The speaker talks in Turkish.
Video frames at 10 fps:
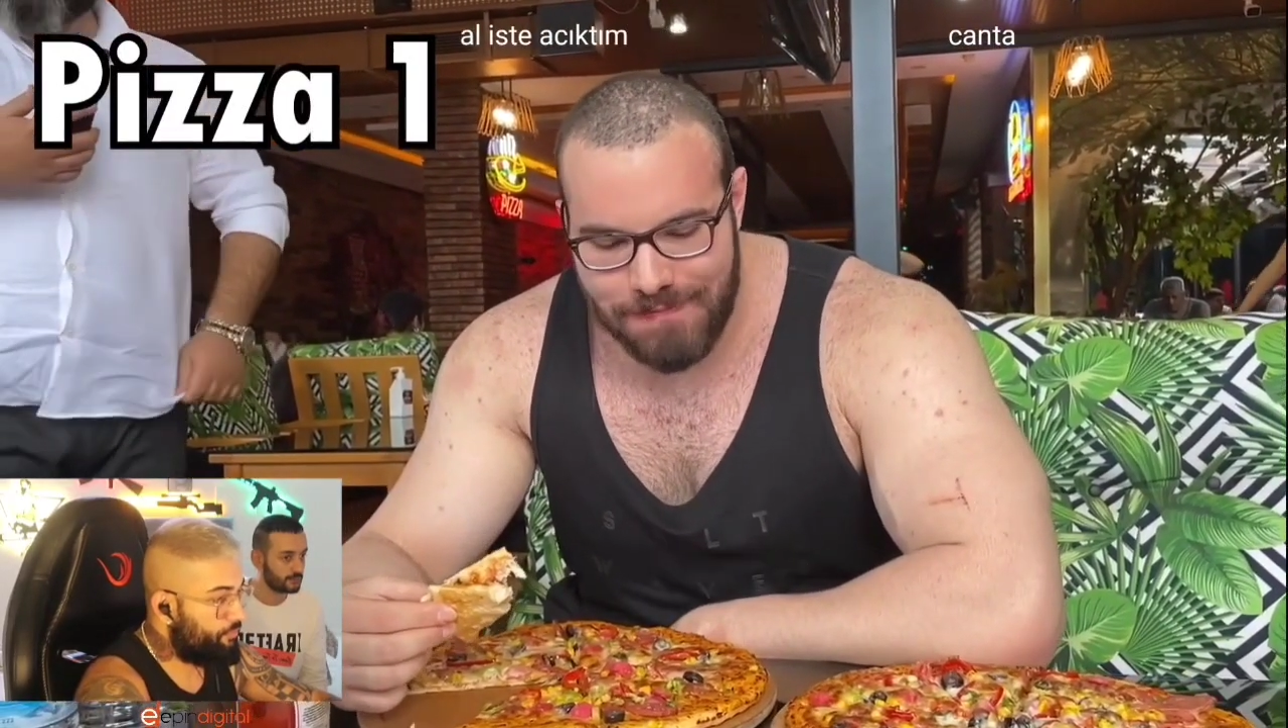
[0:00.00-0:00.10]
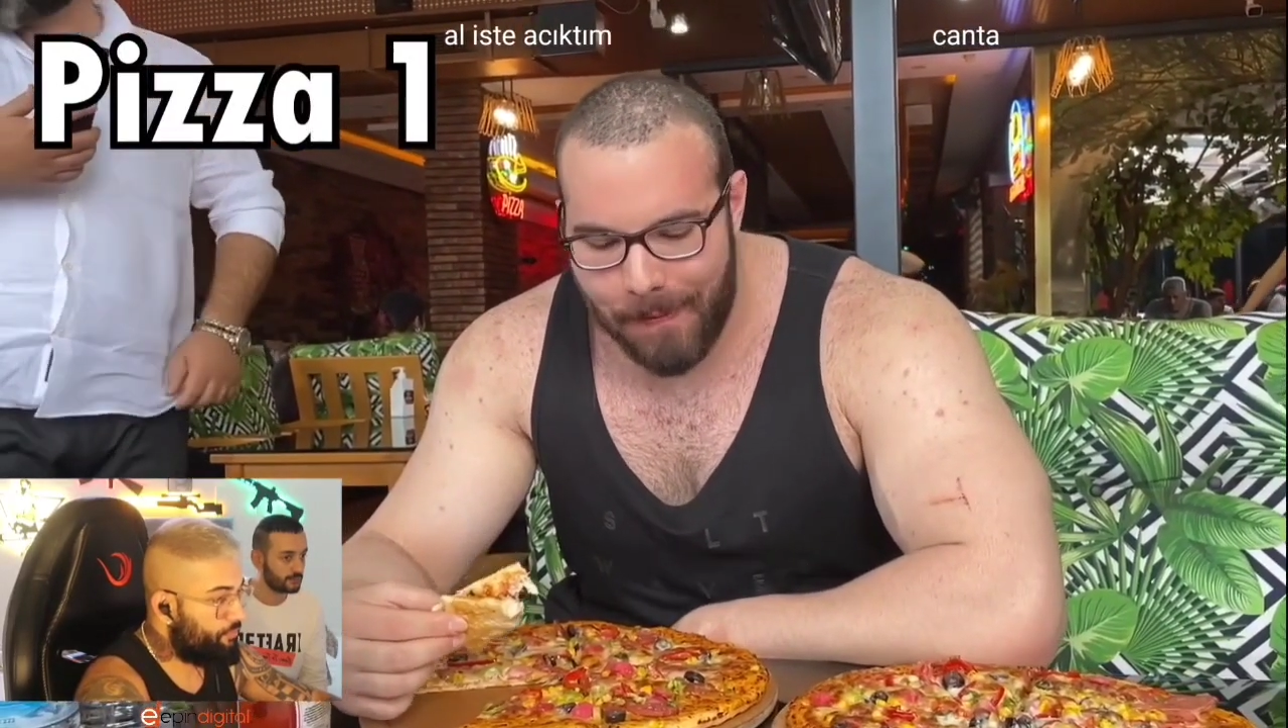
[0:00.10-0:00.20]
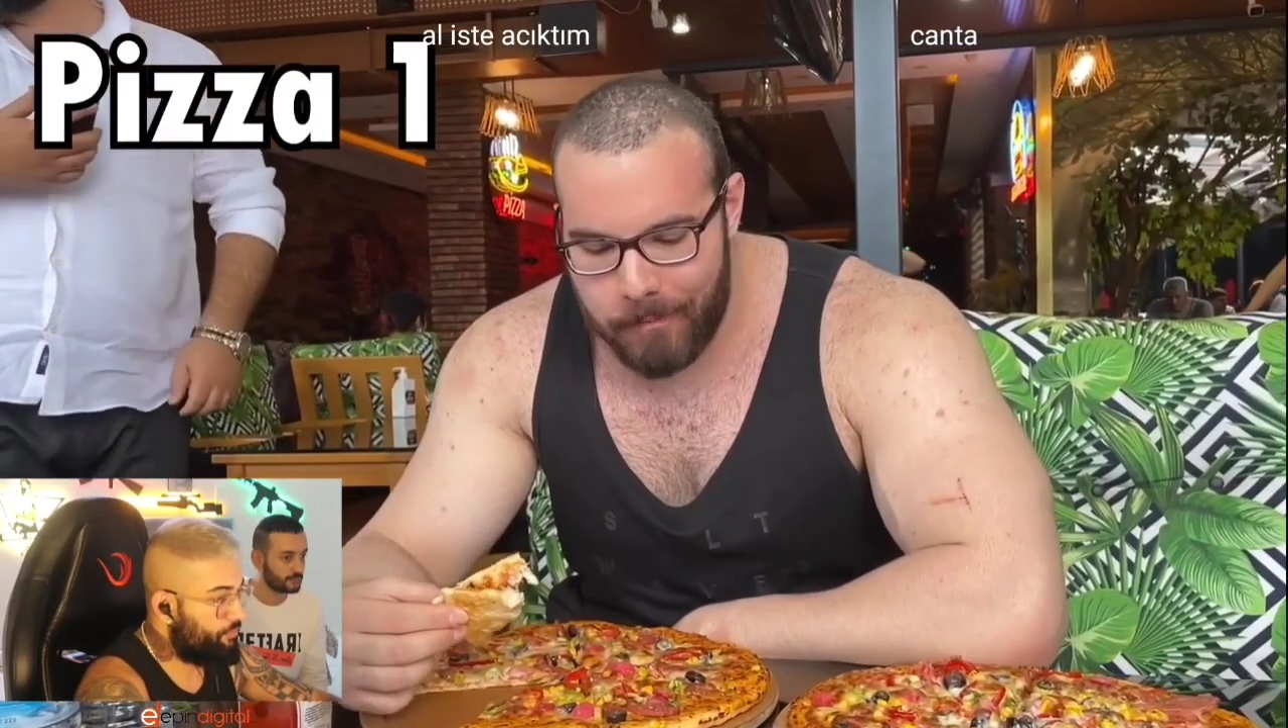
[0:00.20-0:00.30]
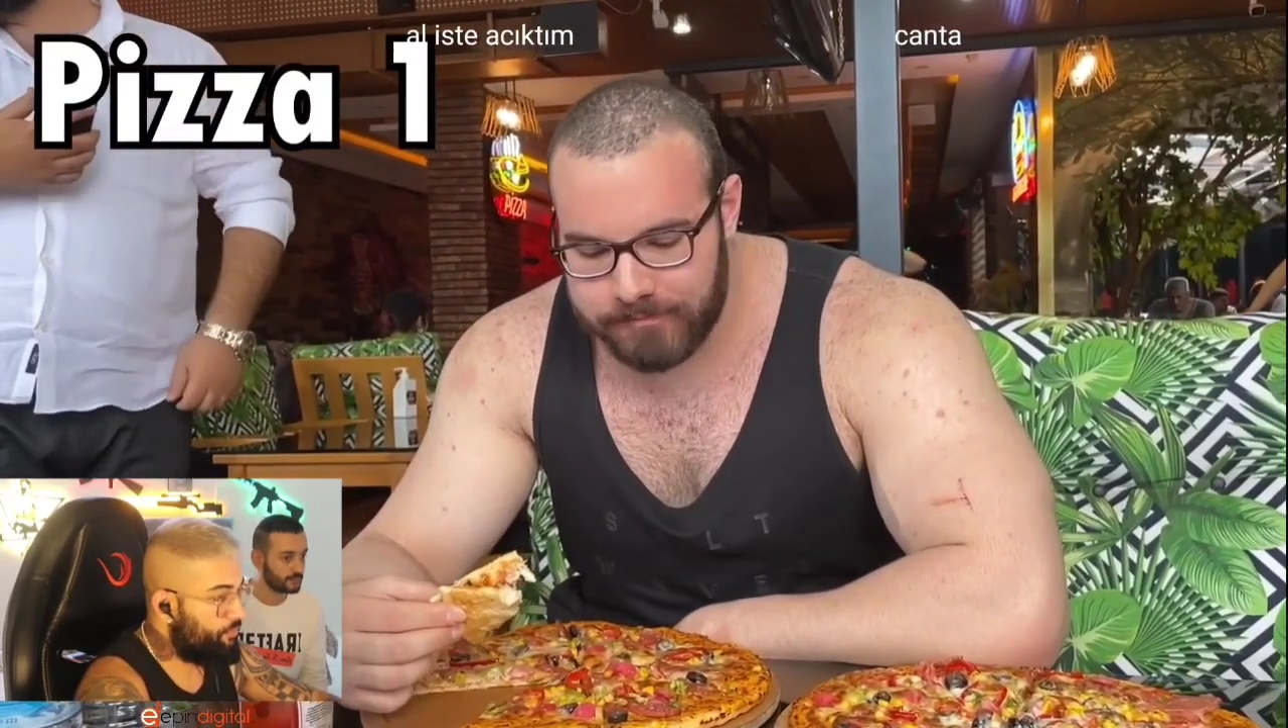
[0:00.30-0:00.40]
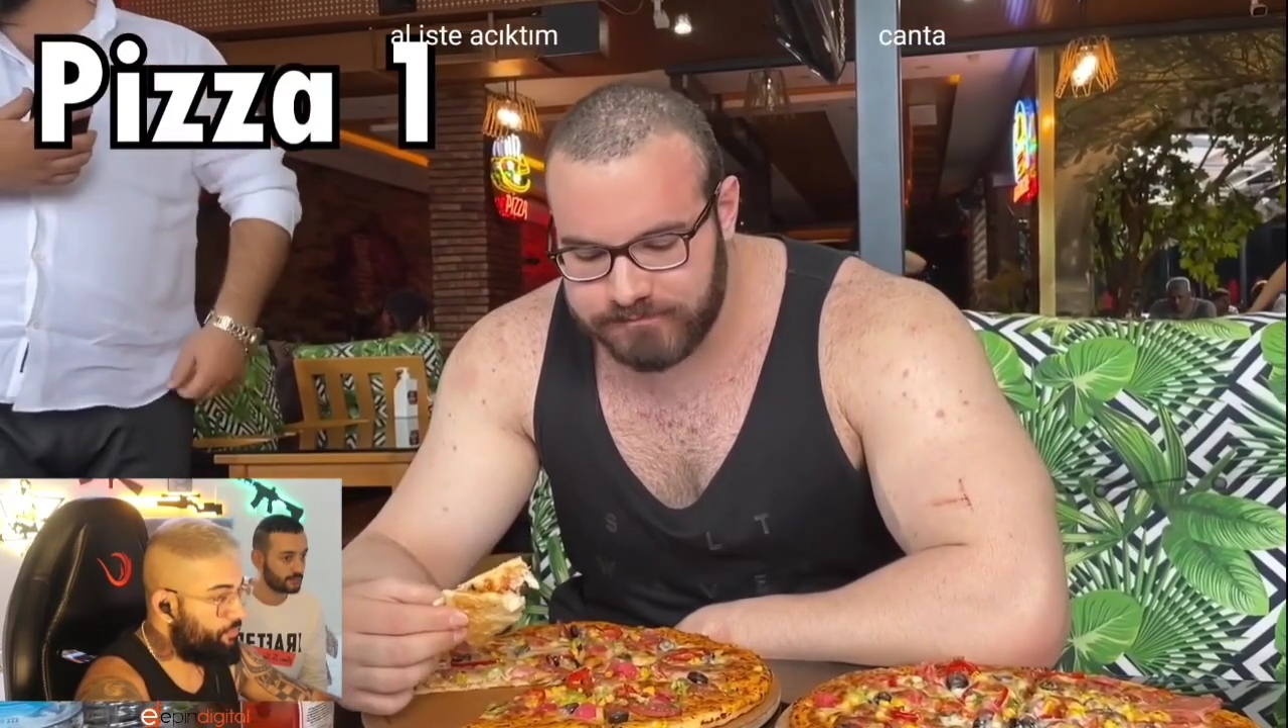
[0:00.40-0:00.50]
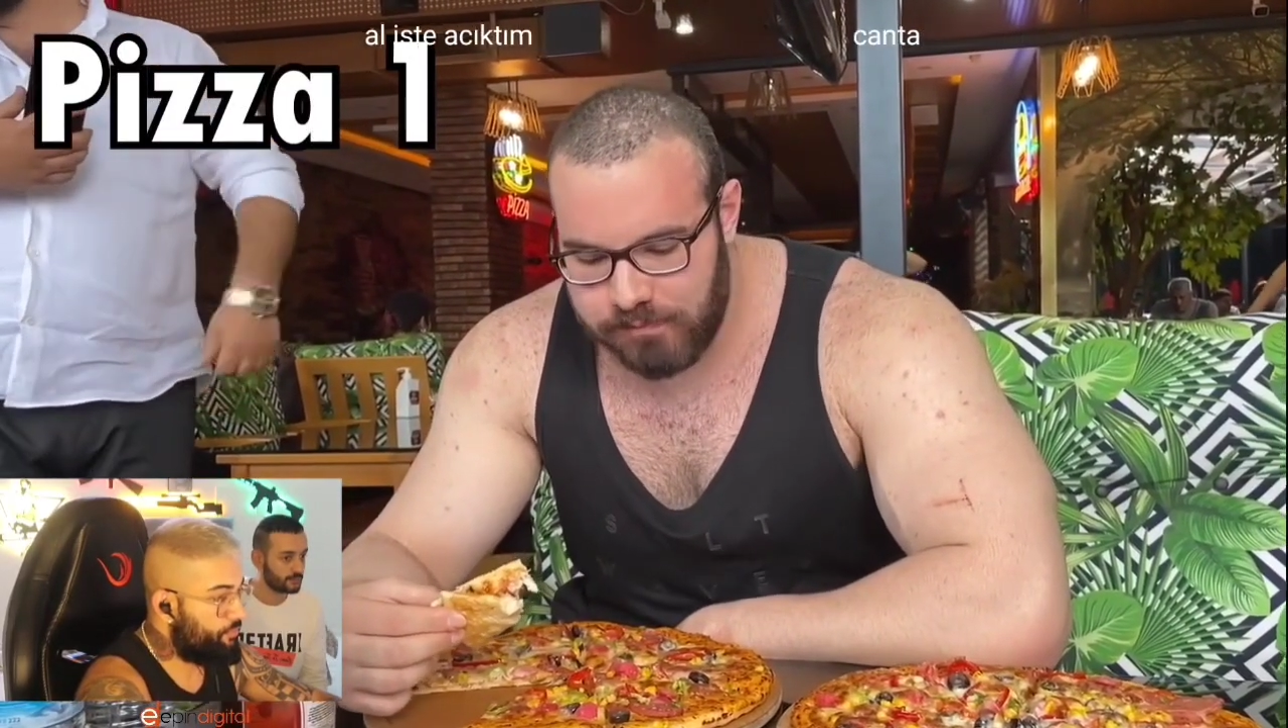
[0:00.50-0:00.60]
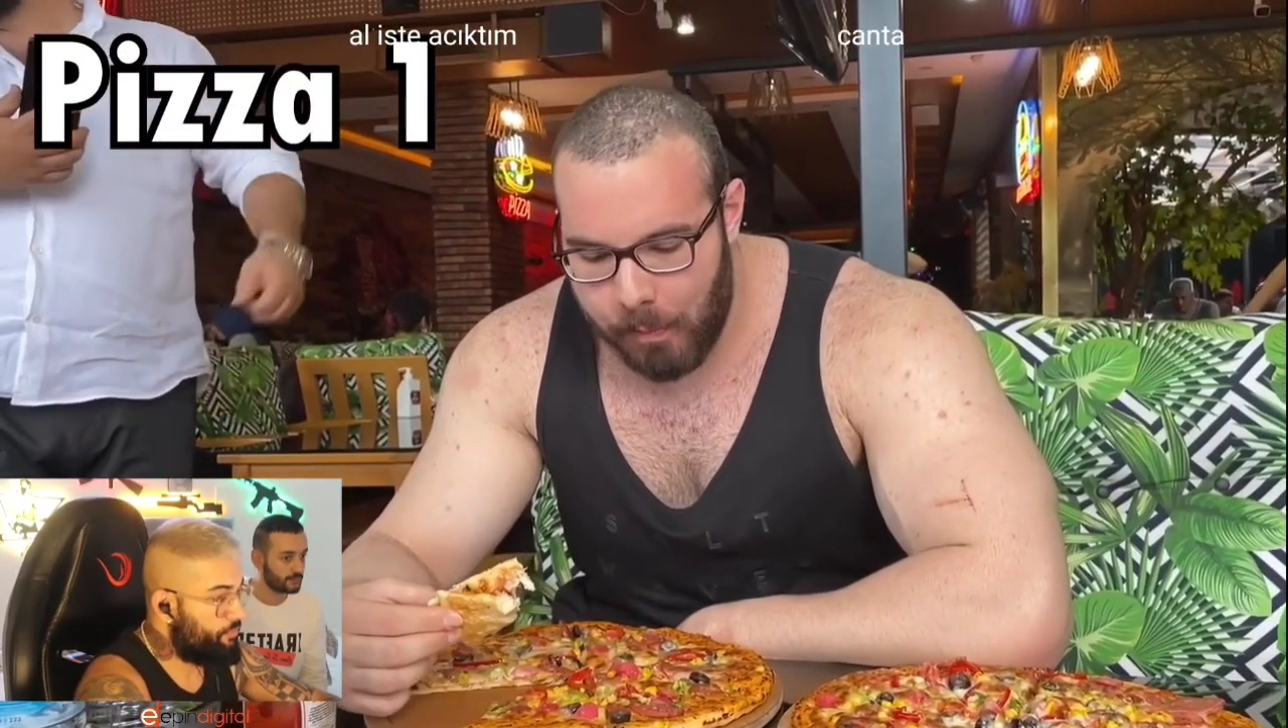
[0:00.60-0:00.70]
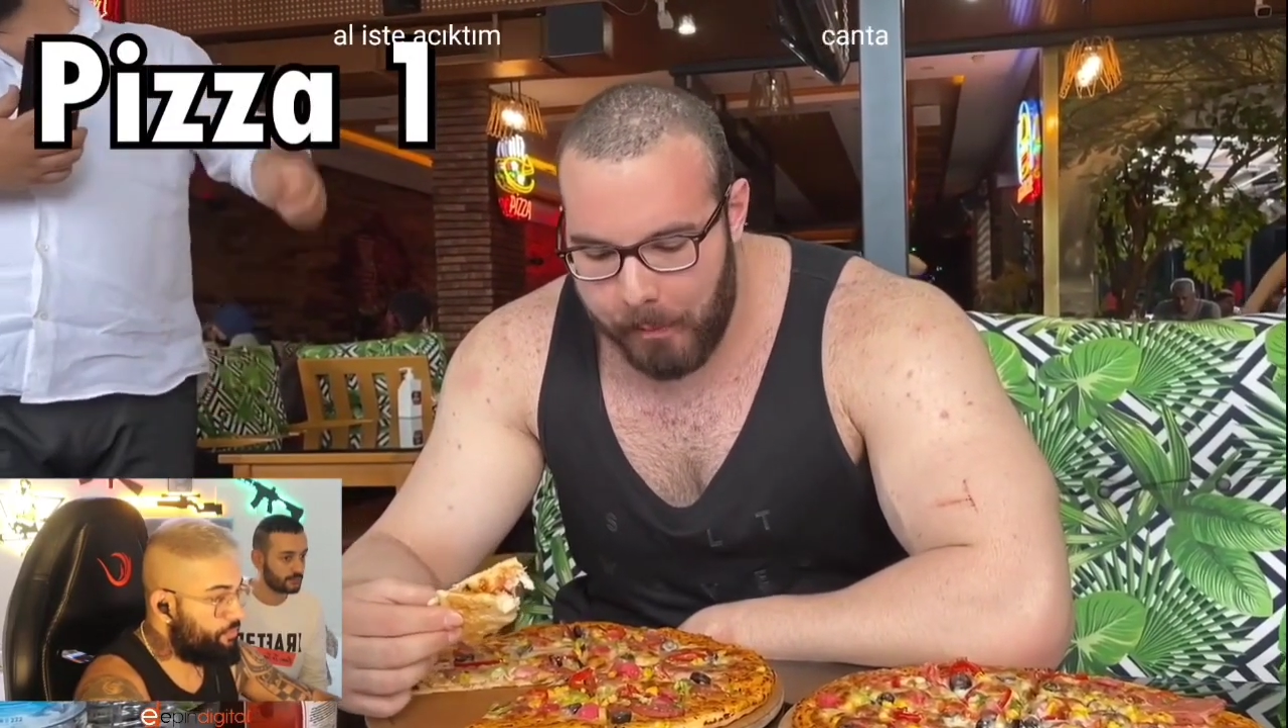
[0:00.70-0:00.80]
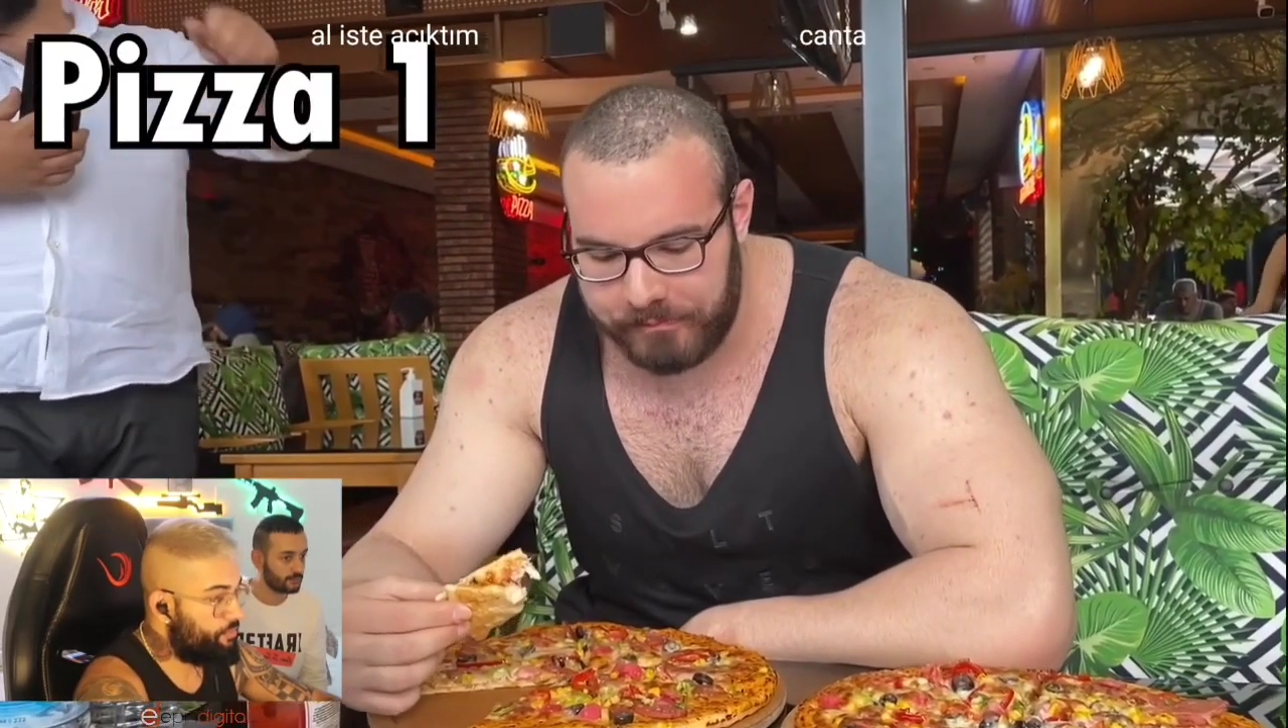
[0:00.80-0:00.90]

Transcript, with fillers: biraz